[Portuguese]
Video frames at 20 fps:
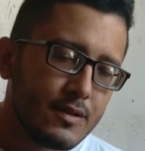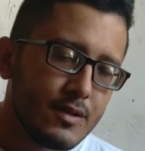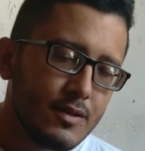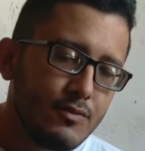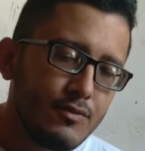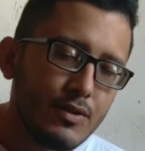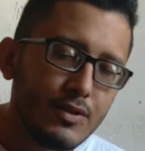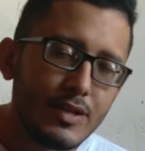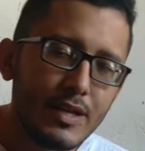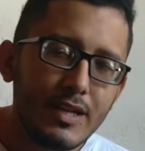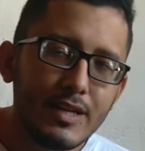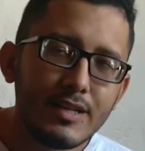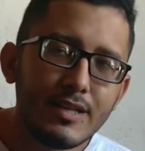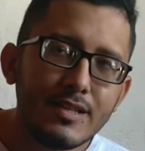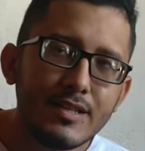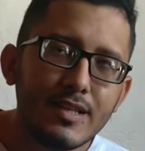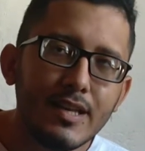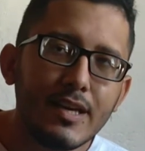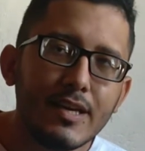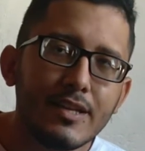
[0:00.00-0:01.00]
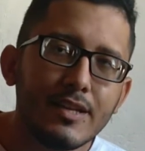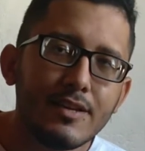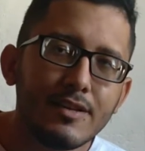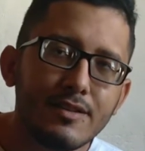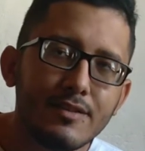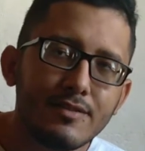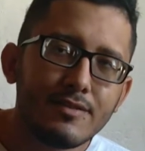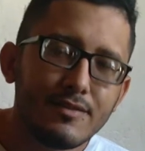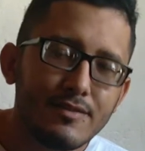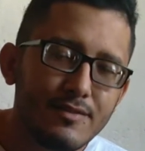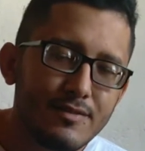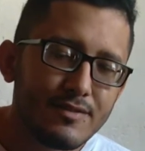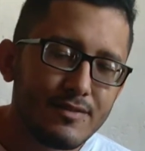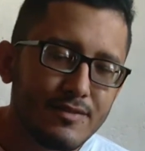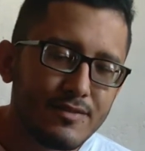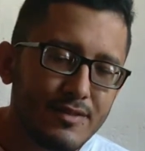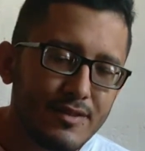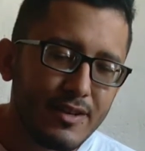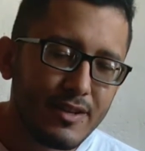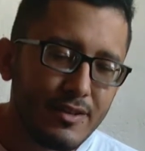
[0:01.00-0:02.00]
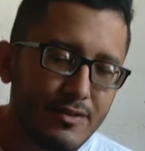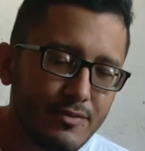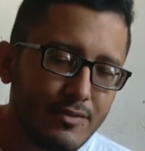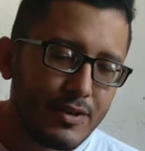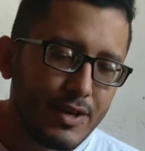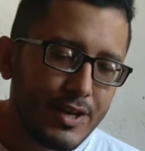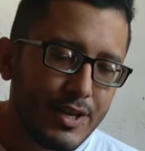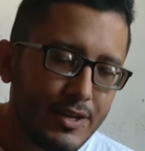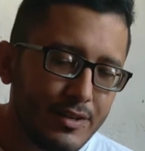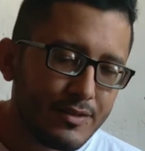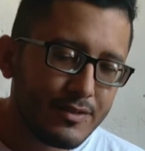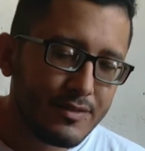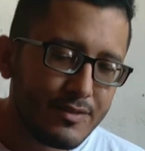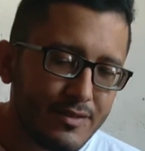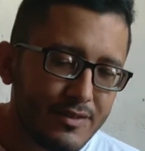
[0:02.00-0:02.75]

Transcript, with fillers: Quando ela quiser, né? ela não quer,